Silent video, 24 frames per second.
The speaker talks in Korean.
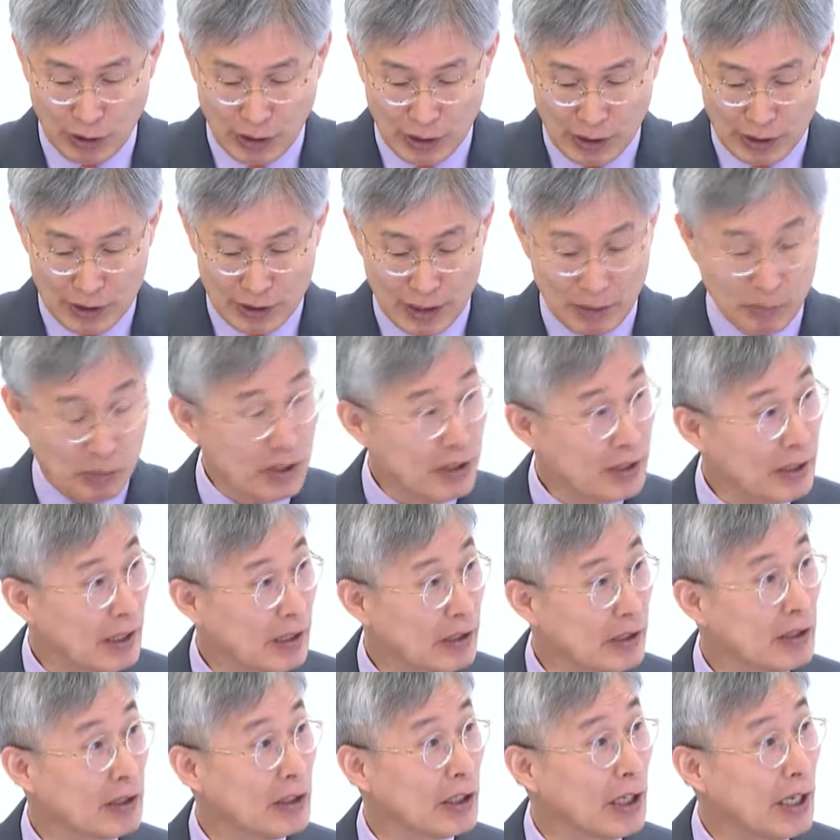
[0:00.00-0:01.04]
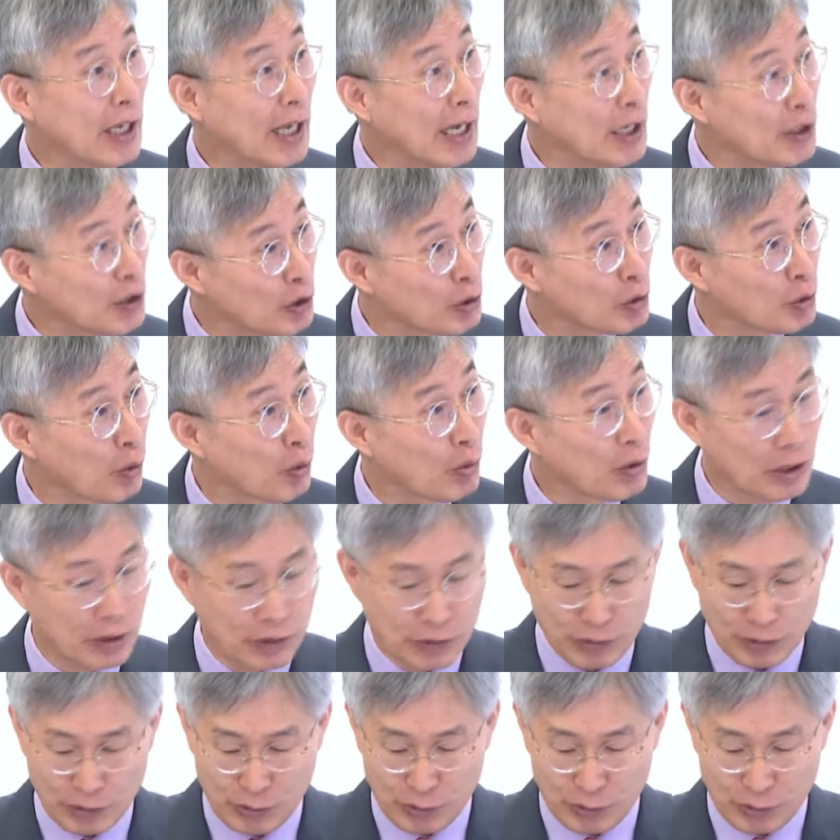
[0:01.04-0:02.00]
세 번째는 행정요원이 있을